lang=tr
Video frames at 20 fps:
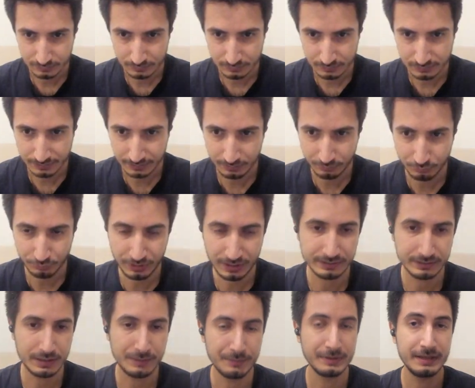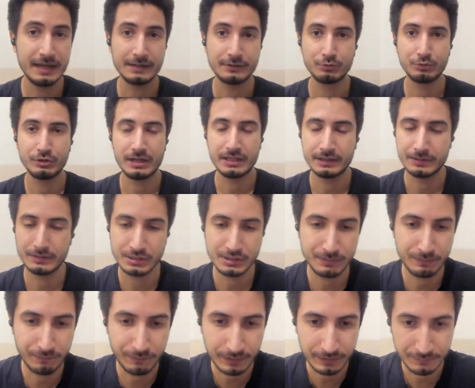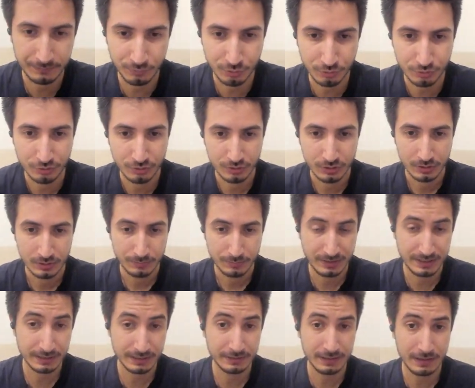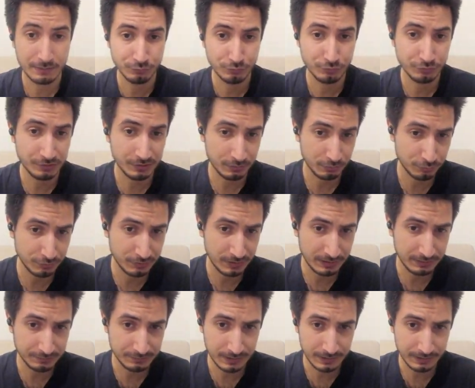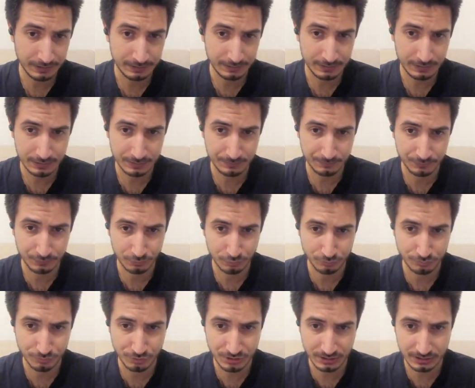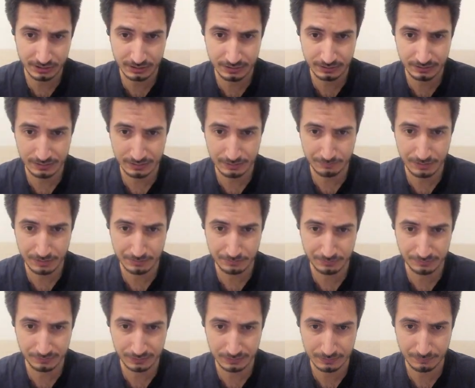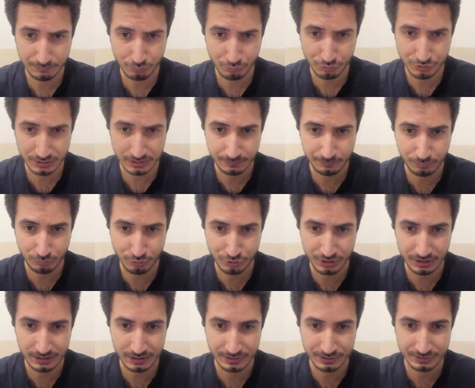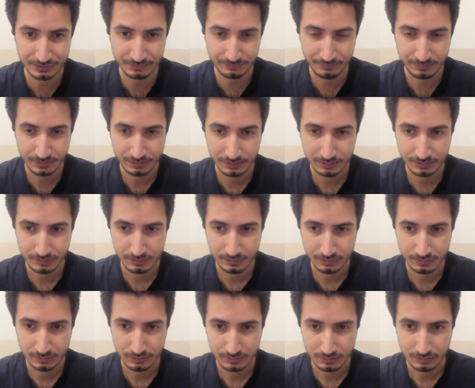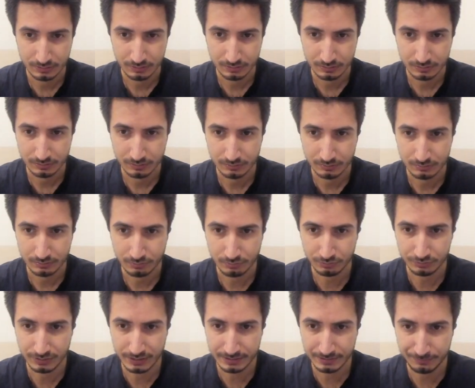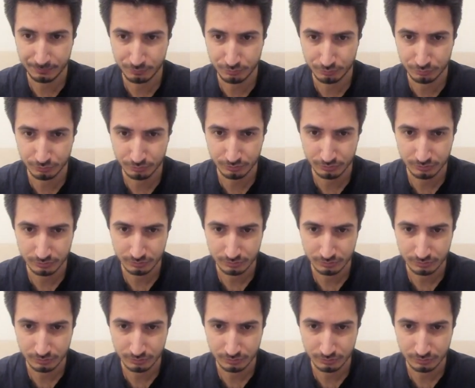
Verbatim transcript: Green uyandı ama nerede uyandı hiç fikrim yok. Bir kere daha vurursak 150 saniye daha aramızda olmayacak. İki tane mermiyi zaten boşa, boşa harcadım. O da ayrı bir konu.